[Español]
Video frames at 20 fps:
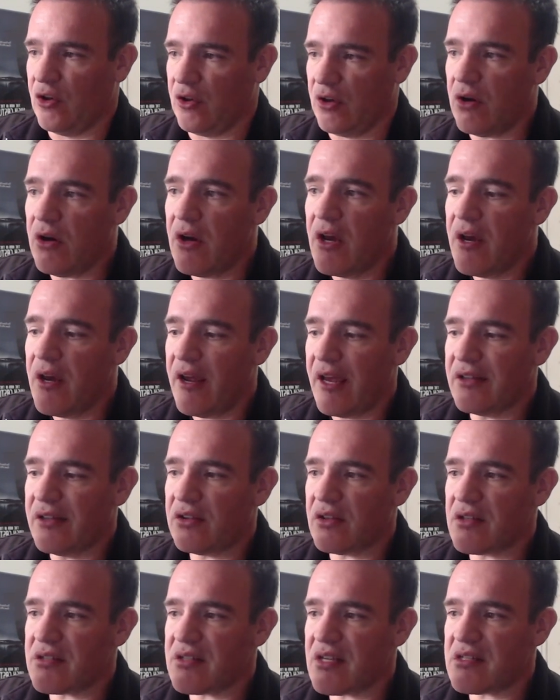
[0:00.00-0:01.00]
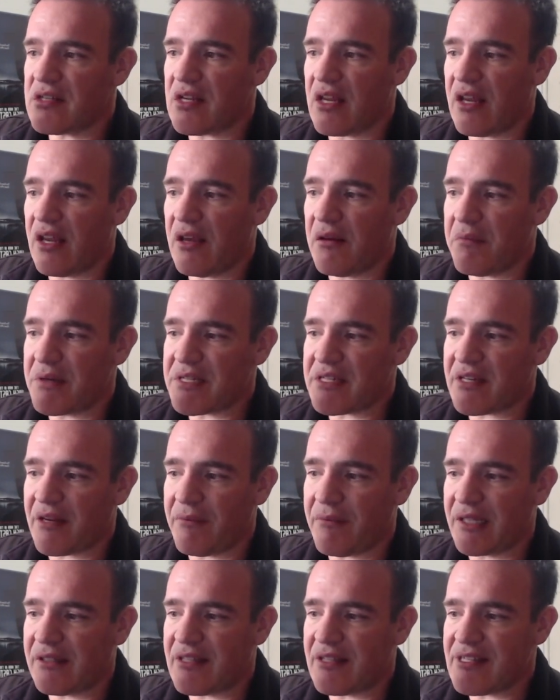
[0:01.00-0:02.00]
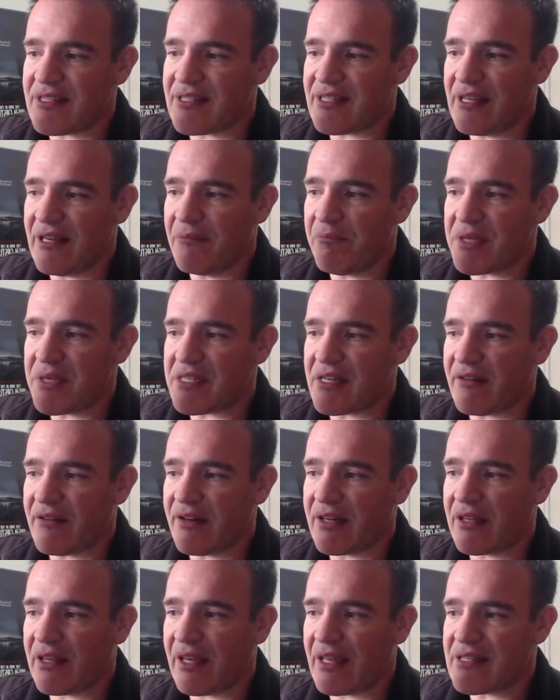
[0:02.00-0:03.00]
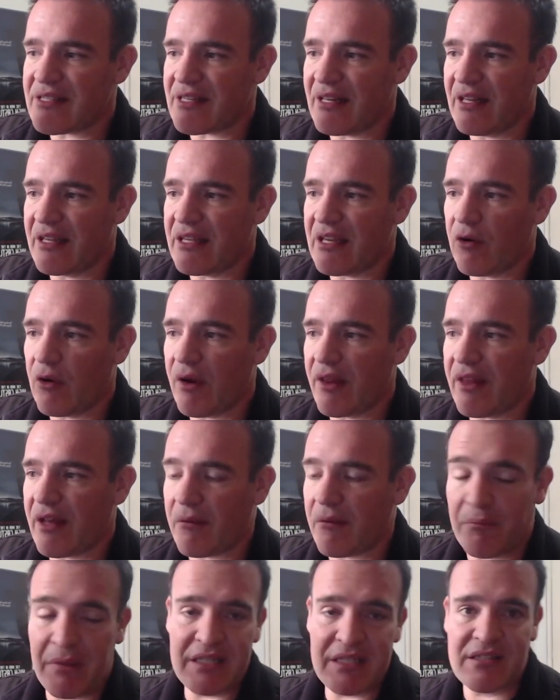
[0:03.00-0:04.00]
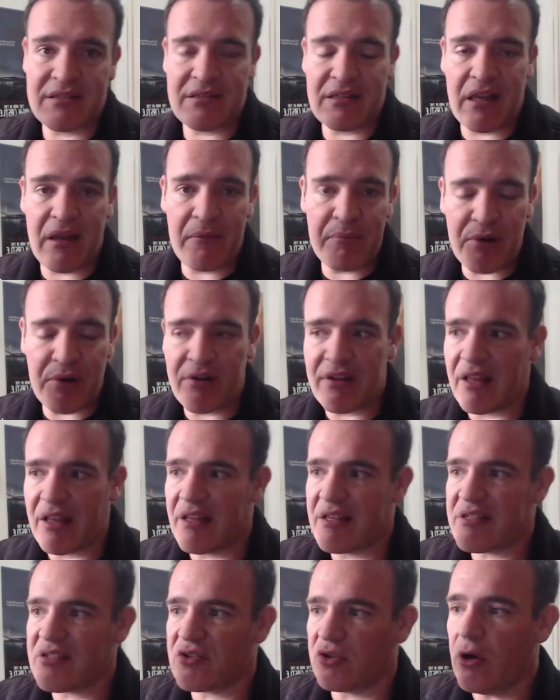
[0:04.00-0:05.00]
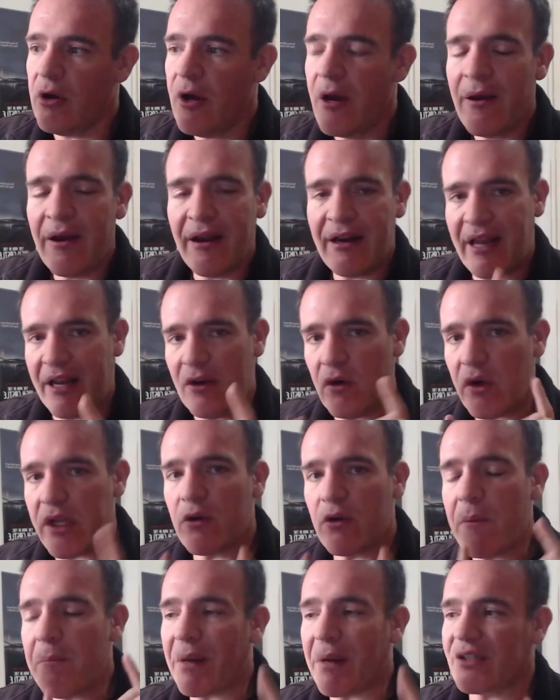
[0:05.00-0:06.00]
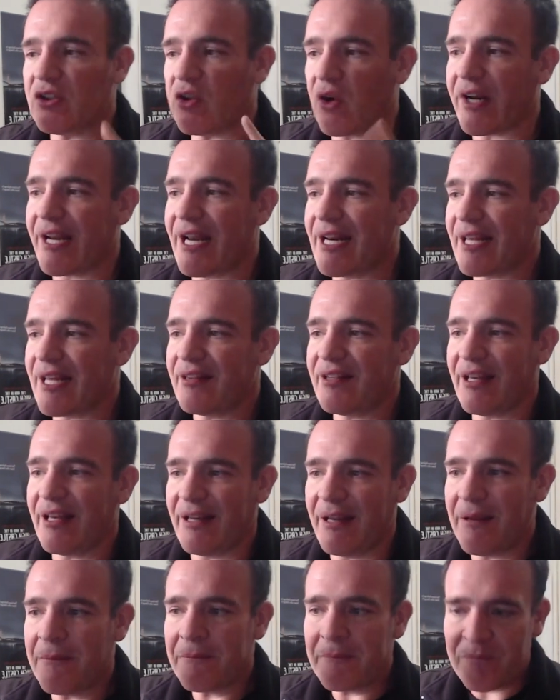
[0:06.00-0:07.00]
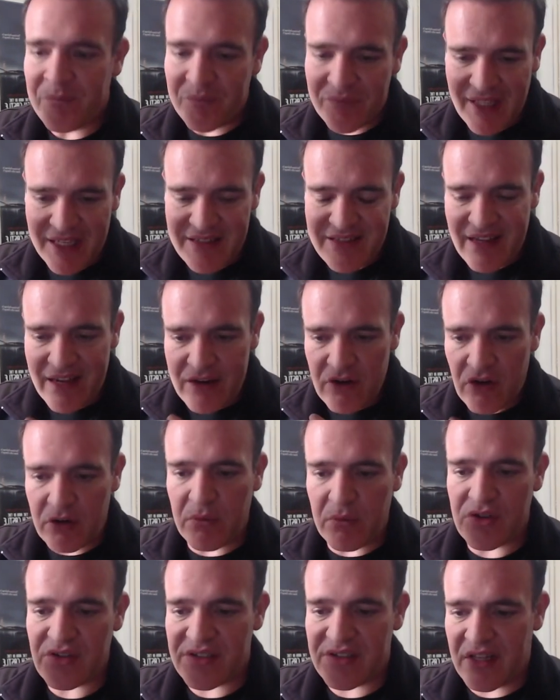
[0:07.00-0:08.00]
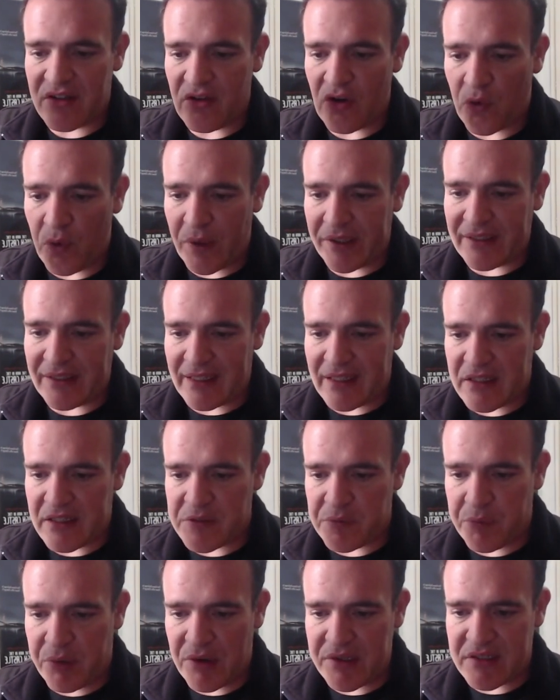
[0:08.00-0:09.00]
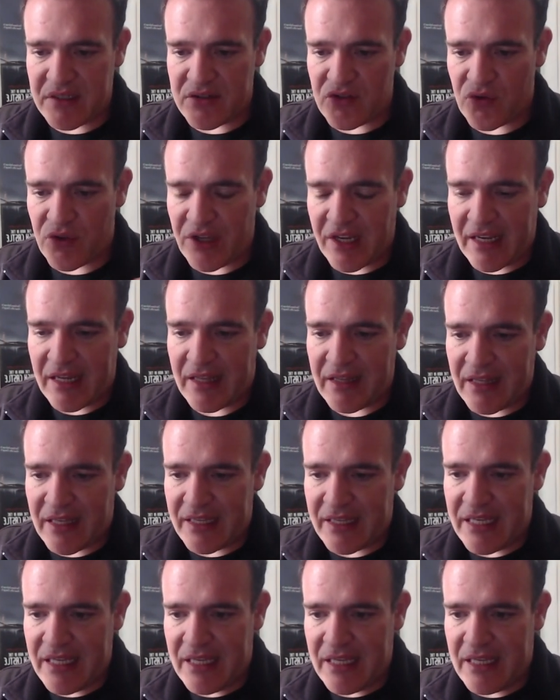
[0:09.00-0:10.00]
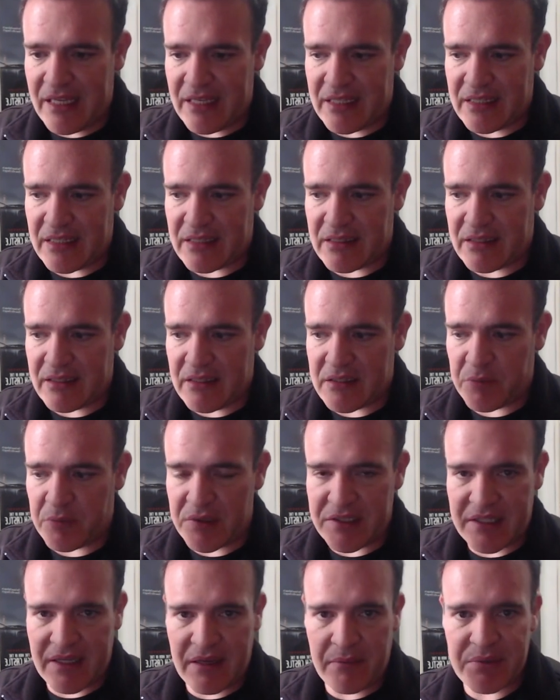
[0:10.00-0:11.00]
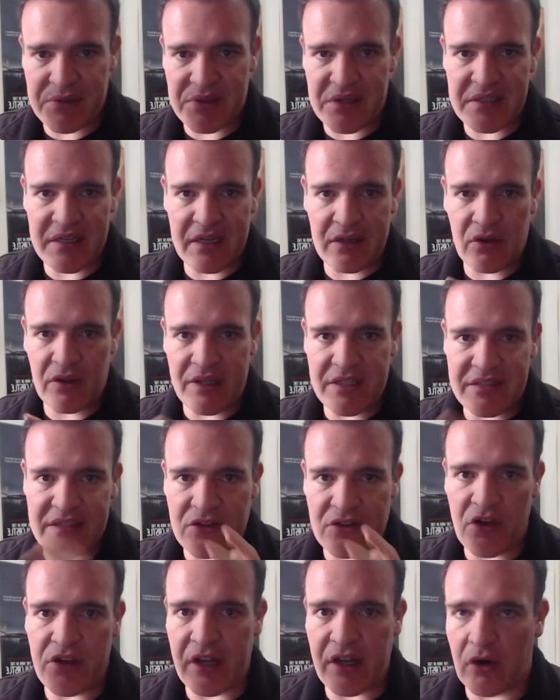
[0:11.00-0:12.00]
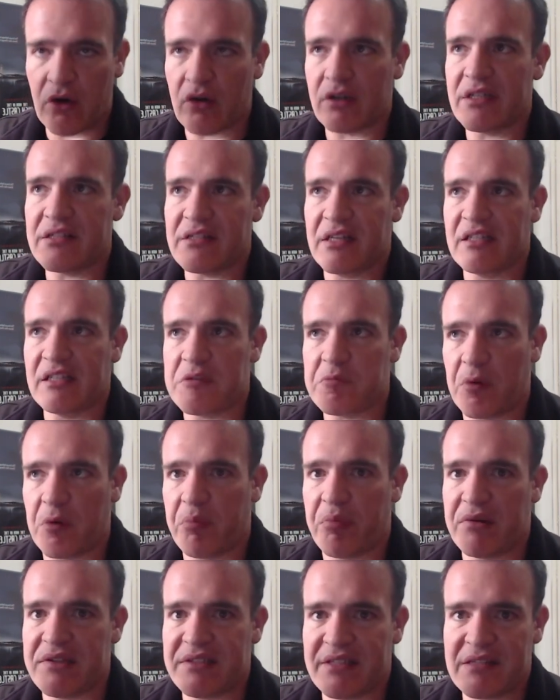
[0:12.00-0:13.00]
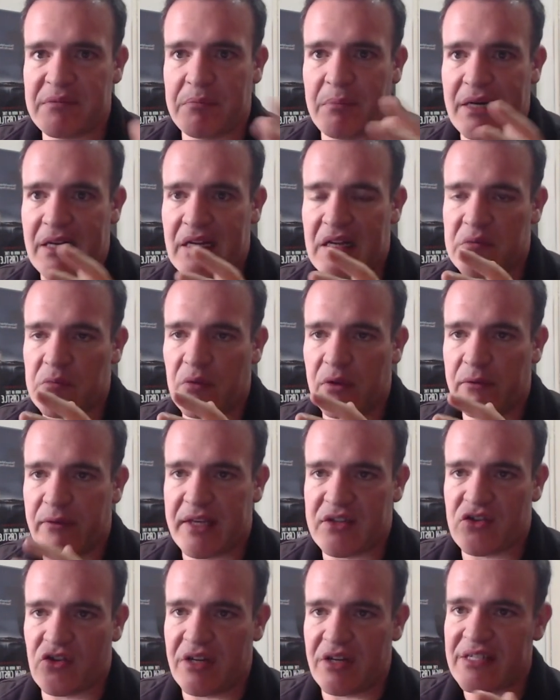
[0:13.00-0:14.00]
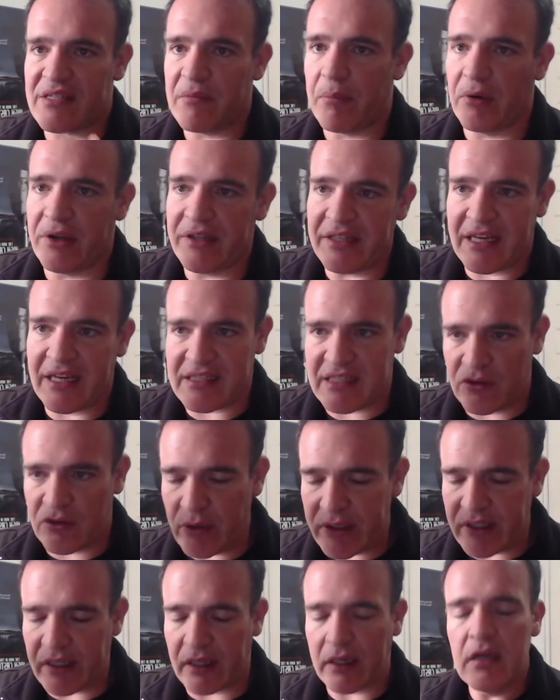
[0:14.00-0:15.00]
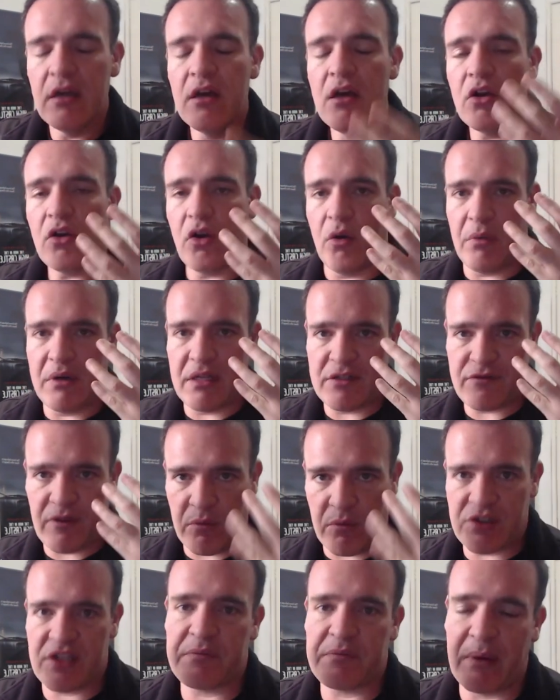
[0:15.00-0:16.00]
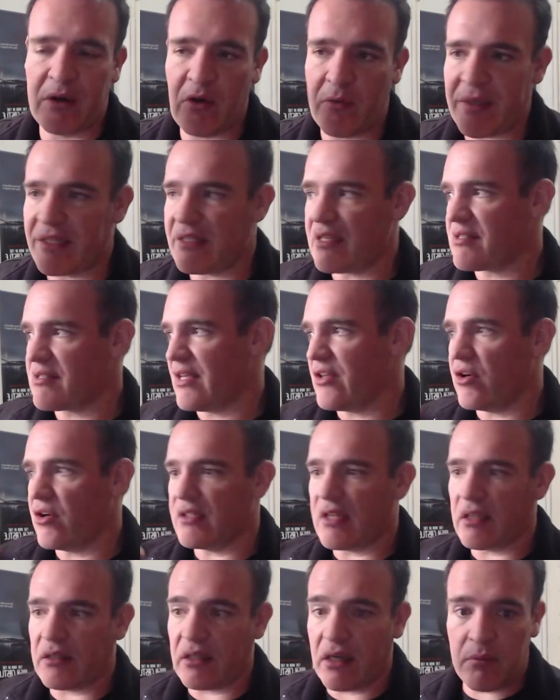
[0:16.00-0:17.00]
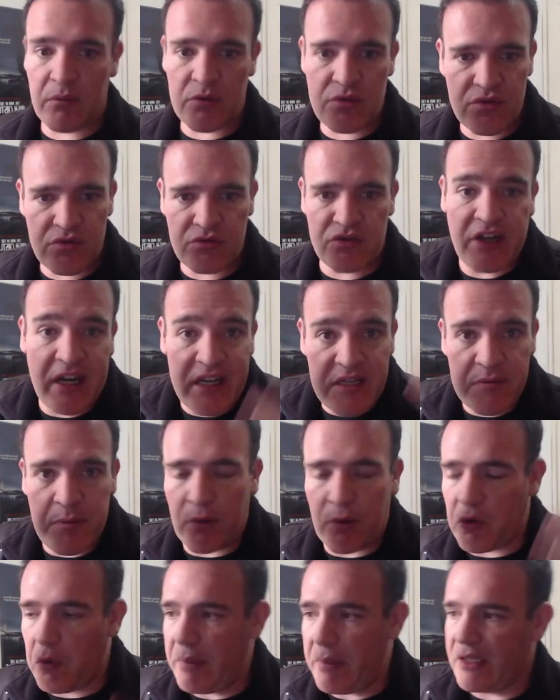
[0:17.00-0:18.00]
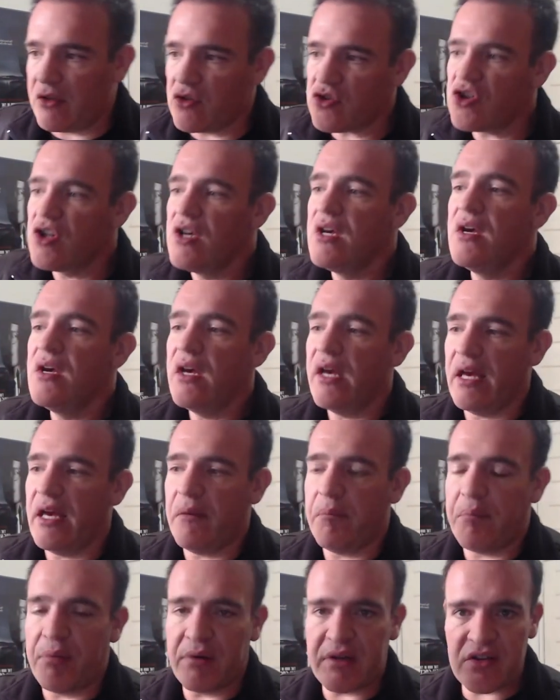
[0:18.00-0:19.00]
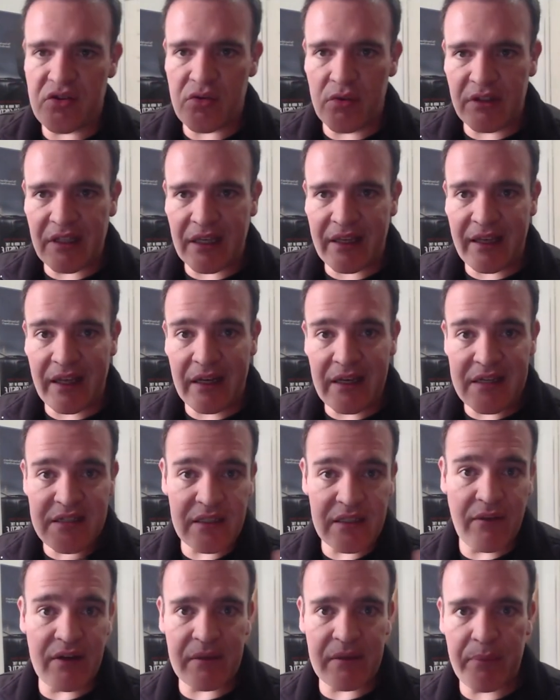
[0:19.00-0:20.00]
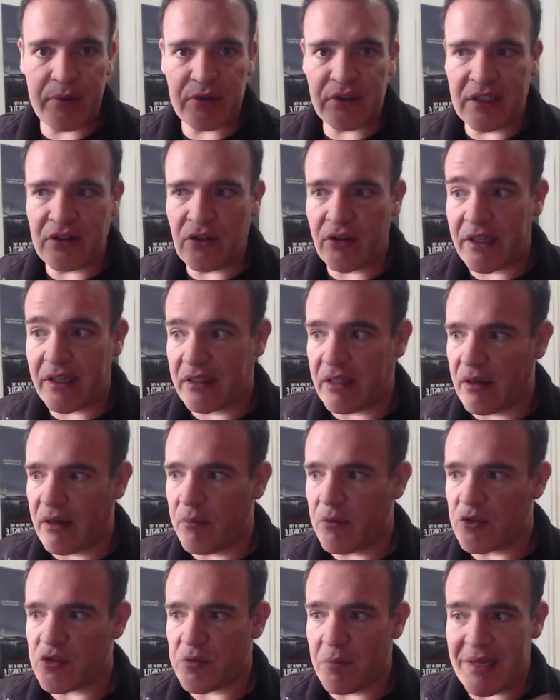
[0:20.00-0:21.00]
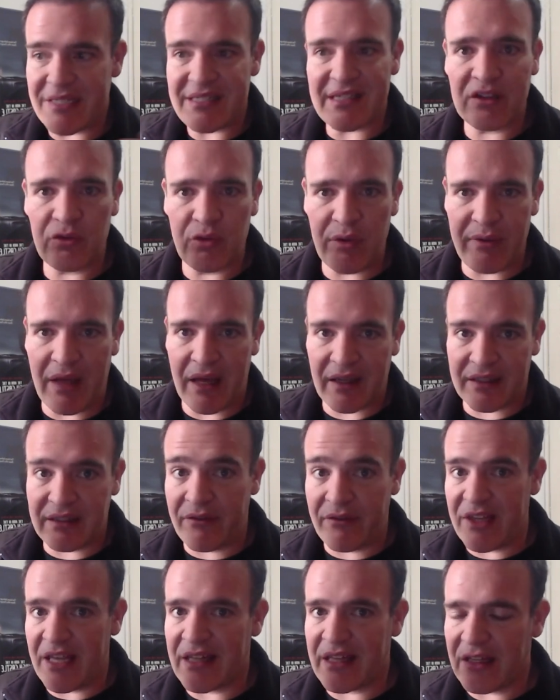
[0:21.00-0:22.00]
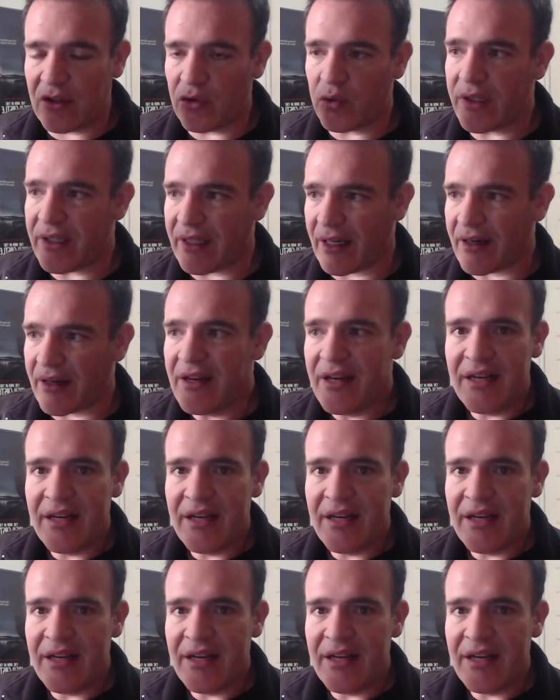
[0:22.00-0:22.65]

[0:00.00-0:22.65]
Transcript: ¿no? Entonces, eh, básicamente, si empiezan a ver que se le llegó a dar más eh, prioridad a esto, el único impacto real que tiene es que Elon Musk se dio cuenta que después de su llegada y después de que empezó a hacer con ensayo y error distintas propuestas para las modificaciones de políticas de Twitter, como las famosas palomitas, que ya ahorita tenemos tres por lo menos, eh, pues resulta que él estaba reportando de que tenemos más actividad en Twitter.